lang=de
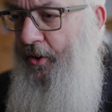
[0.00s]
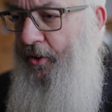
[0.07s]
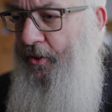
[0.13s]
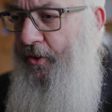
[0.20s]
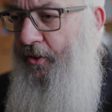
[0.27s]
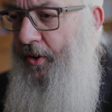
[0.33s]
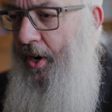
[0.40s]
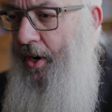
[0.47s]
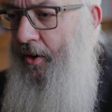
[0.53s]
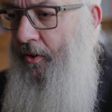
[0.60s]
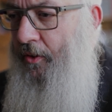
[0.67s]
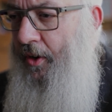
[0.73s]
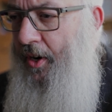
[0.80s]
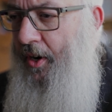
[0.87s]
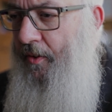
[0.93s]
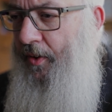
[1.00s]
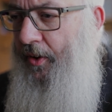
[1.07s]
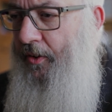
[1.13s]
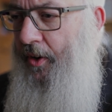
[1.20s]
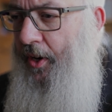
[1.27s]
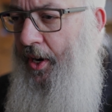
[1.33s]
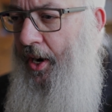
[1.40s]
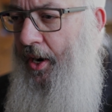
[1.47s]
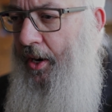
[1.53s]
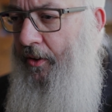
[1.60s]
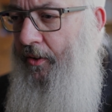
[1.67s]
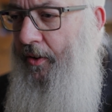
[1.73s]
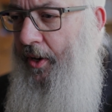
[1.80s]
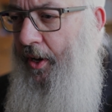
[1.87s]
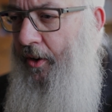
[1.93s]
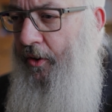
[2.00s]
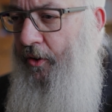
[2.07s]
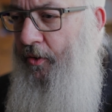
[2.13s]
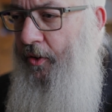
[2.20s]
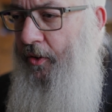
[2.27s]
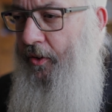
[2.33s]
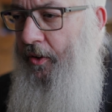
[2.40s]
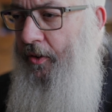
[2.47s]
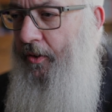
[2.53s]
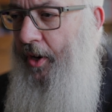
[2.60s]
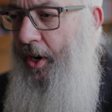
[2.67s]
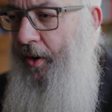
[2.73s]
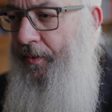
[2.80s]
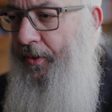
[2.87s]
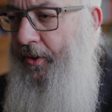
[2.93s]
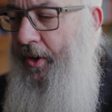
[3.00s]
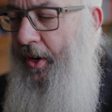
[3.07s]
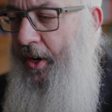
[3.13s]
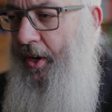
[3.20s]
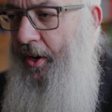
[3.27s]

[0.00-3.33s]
zu sein, sondern was jeder letzten Endes für sich selbst